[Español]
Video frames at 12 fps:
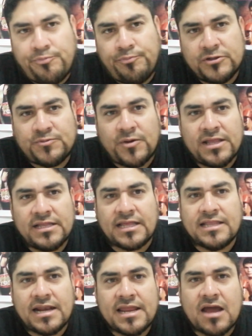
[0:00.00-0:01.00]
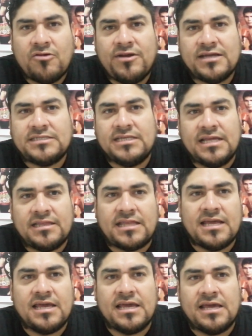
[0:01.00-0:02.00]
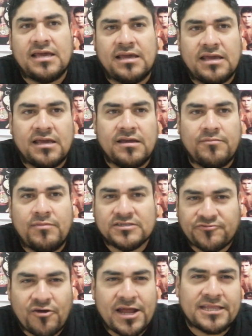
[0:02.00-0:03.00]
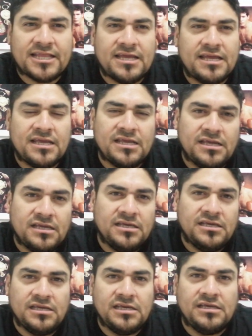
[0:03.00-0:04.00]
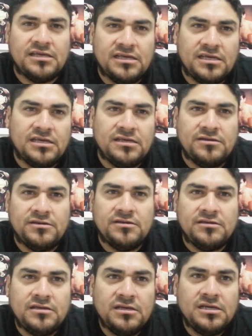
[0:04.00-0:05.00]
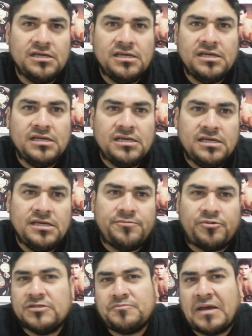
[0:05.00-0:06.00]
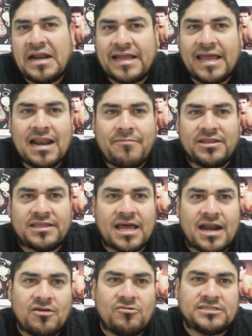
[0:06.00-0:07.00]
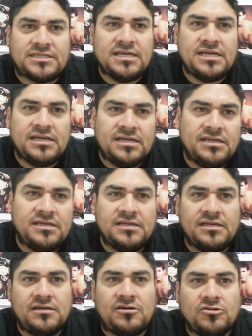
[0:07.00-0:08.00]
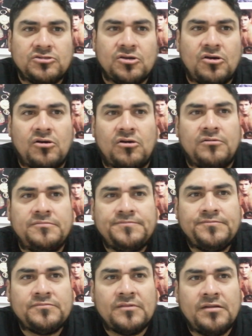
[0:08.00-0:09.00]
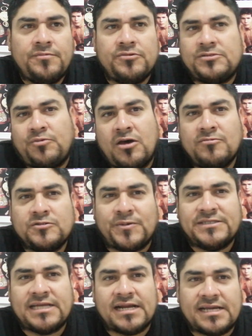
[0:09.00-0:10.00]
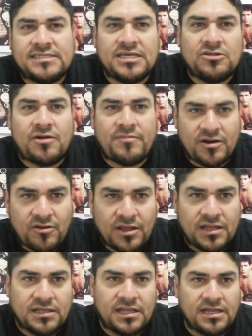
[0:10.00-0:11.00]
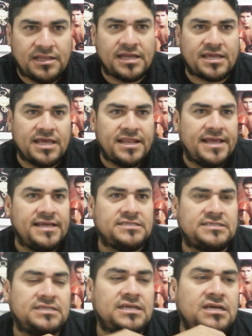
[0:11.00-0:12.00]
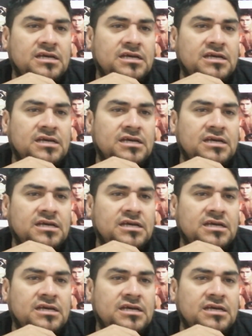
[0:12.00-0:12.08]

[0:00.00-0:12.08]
pues puede tener ya un accidente más fuerte y, y, pues para qué lamentar algo así, incluso pues podemos pensar que siendo hermano de, de, quien es,